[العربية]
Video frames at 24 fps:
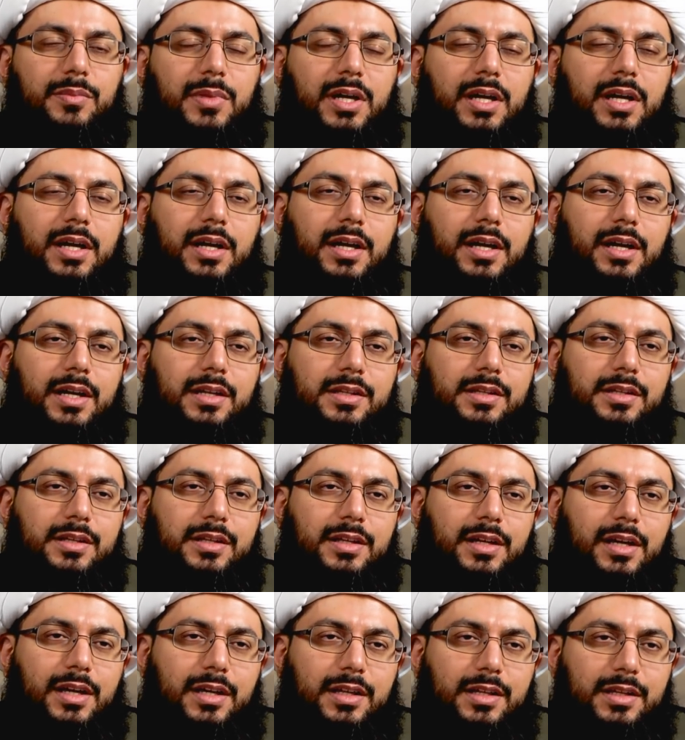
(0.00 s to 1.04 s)
مع
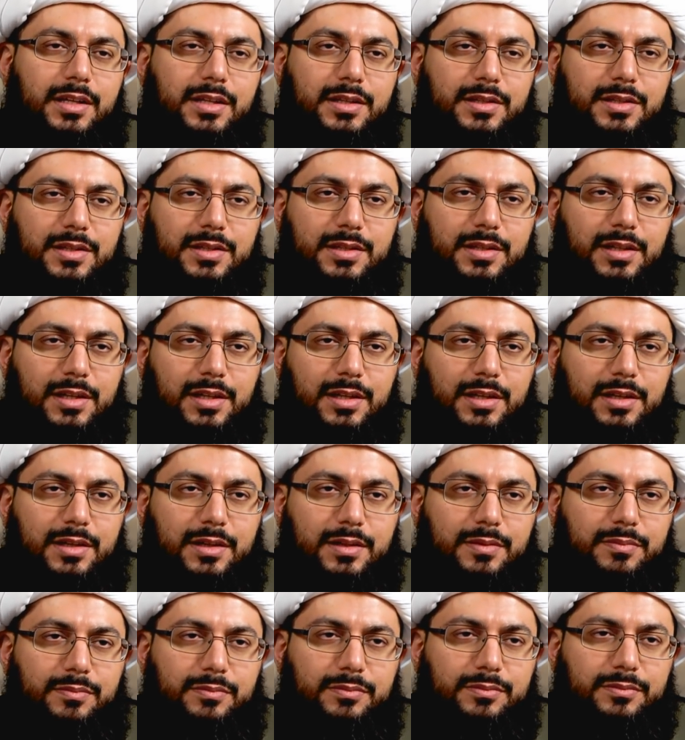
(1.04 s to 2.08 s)
علي عليه
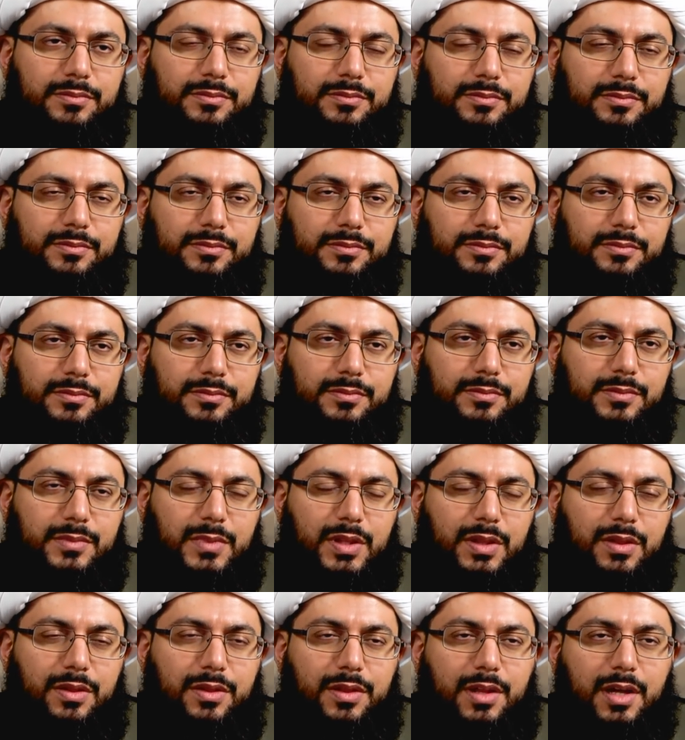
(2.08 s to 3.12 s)
السلام
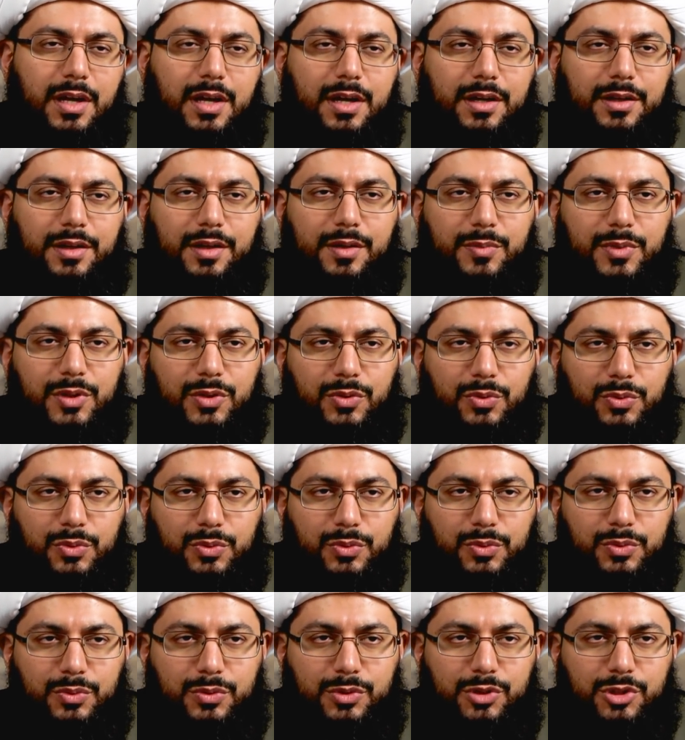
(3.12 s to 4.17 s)
ظهر
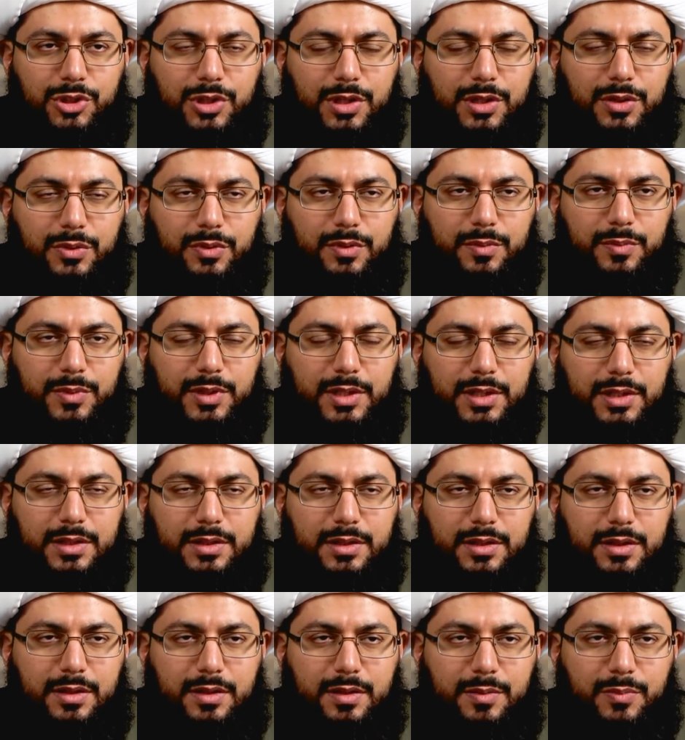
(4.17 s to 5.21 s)
منه شيء من
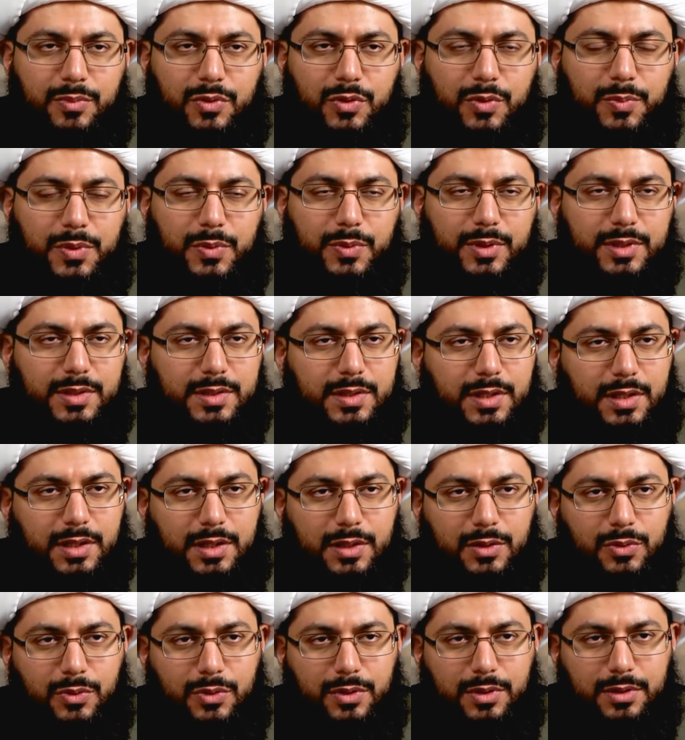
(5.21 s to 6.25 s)
التذبذب
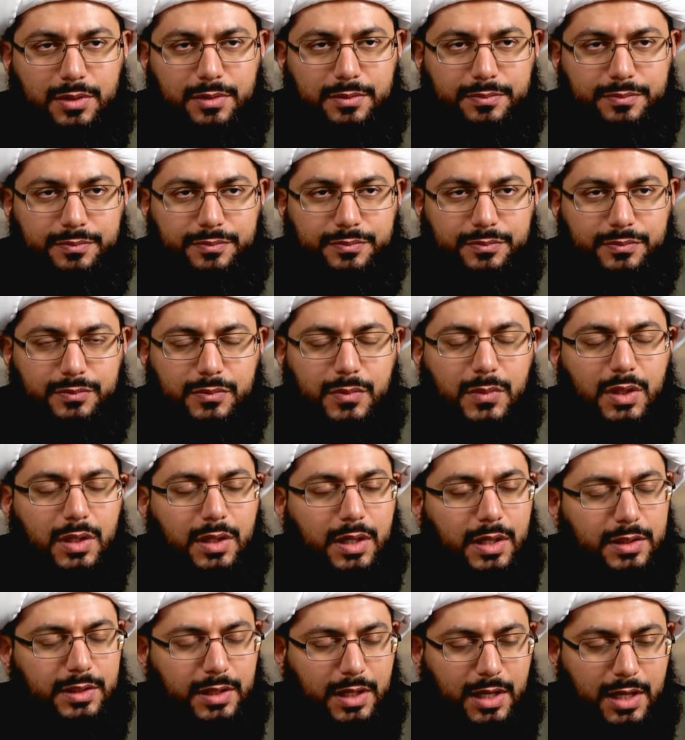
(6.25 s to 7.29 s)
والتقلقل
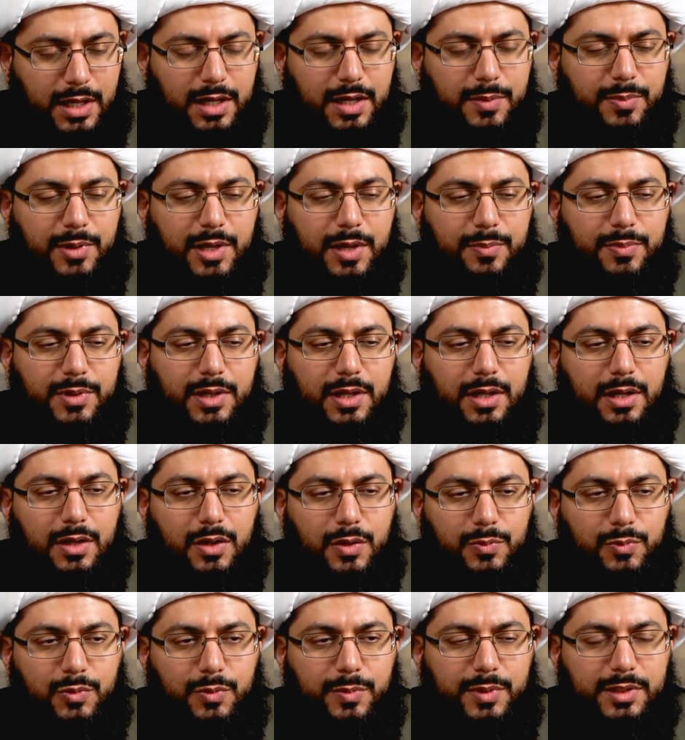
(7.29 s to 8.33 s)
قد حارب أبناء
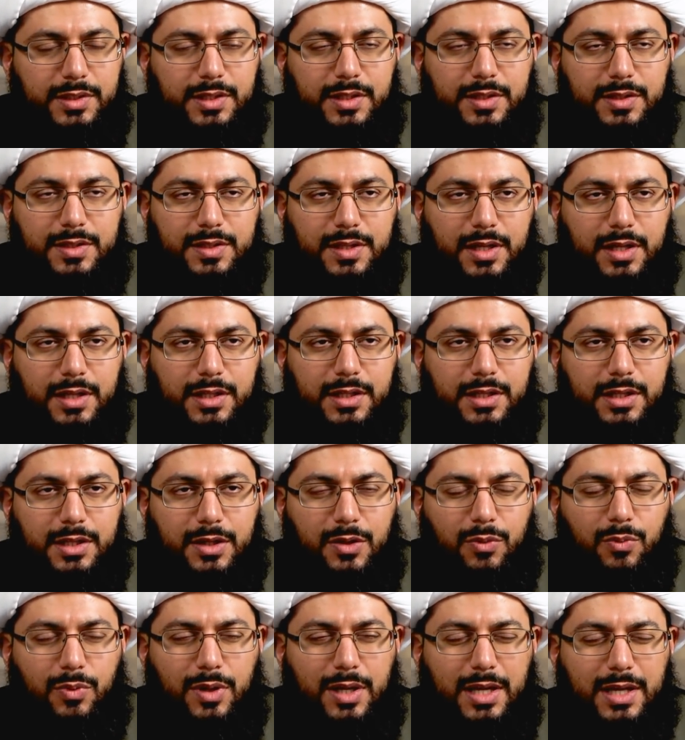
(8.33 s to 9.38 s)
عمومته
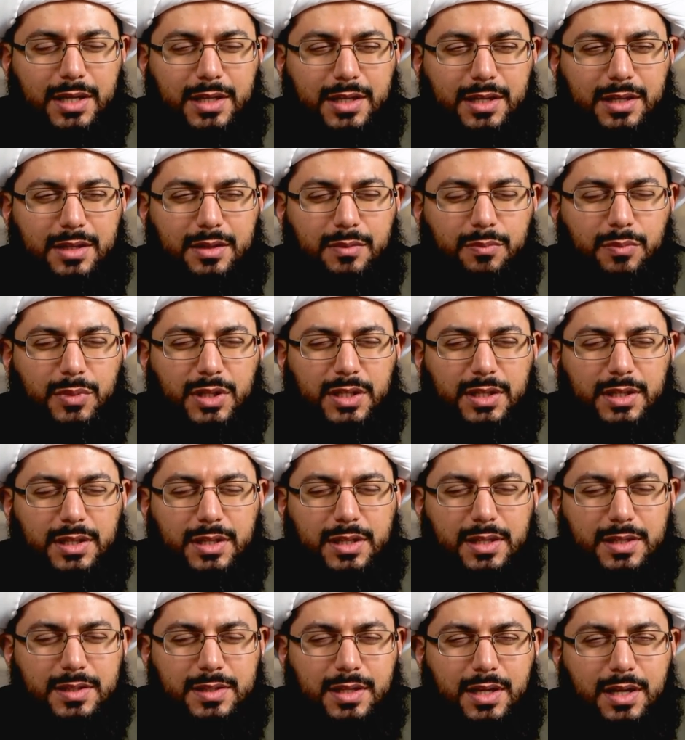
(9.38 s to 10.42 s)
صحيح ولكن
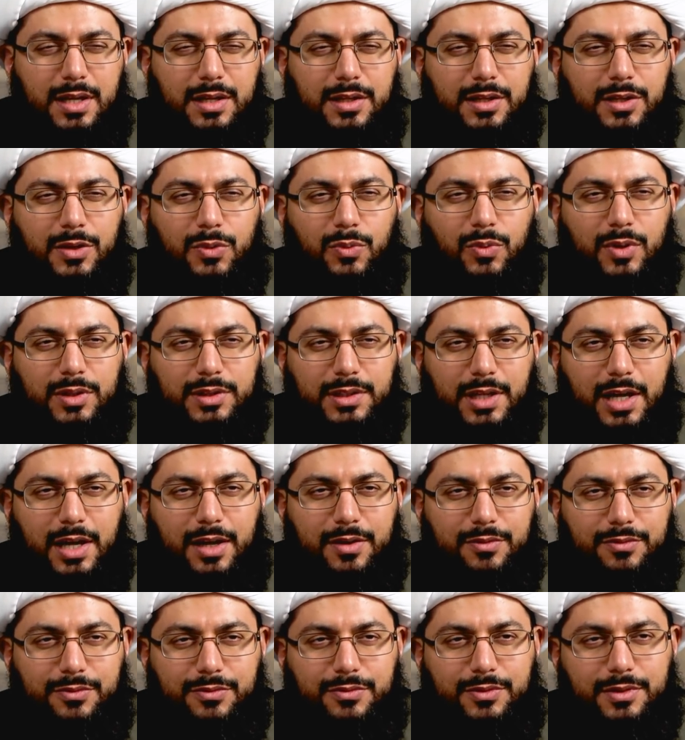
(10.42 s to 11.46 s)
بانكسار
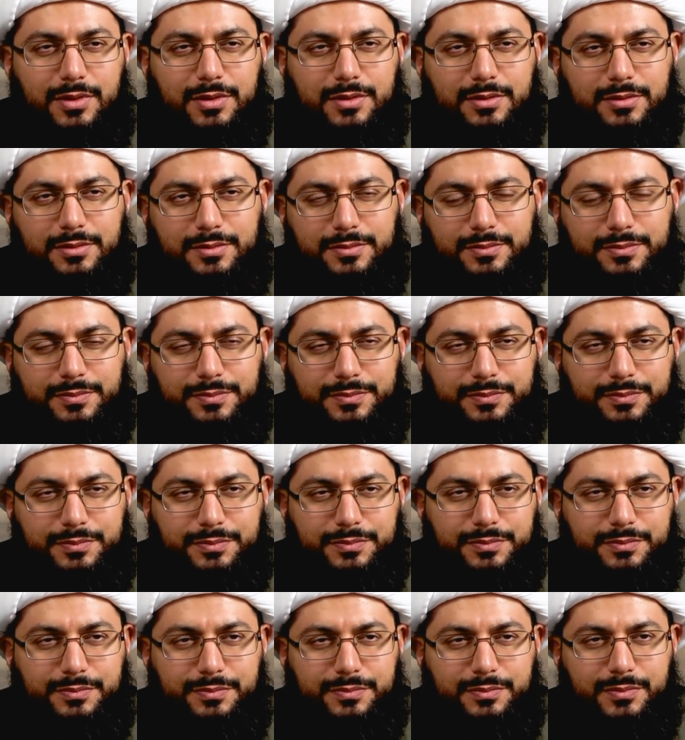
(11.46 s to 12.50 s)
وضعف
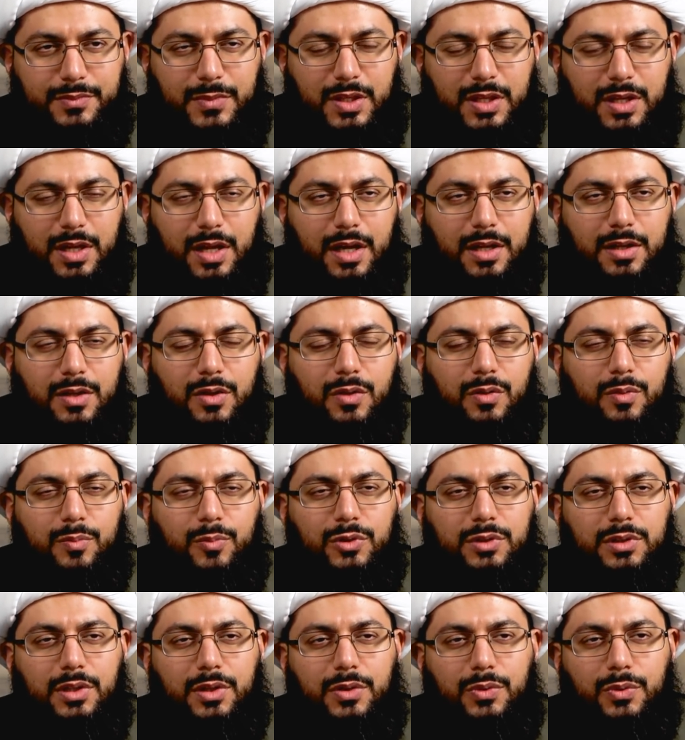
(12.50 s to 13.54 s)
كأنه
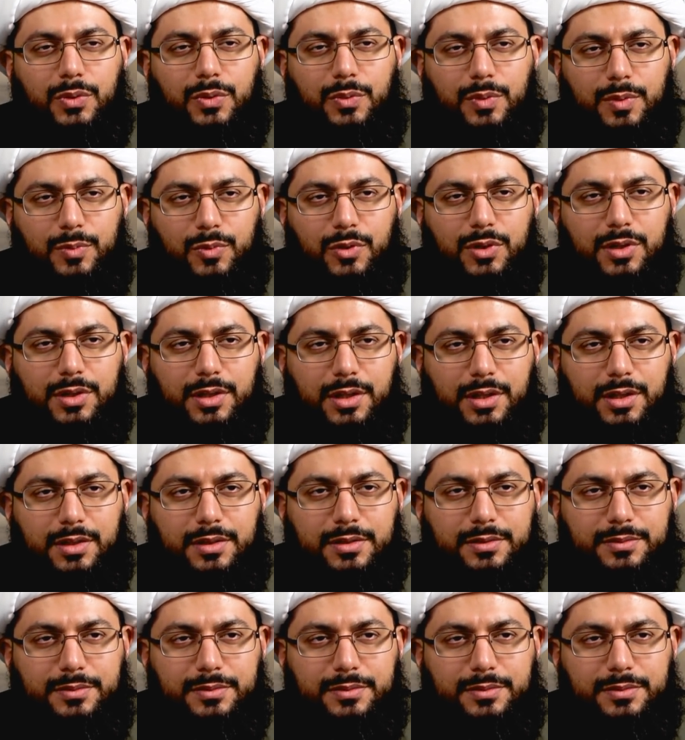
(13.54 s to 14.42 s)
مضطر ومكره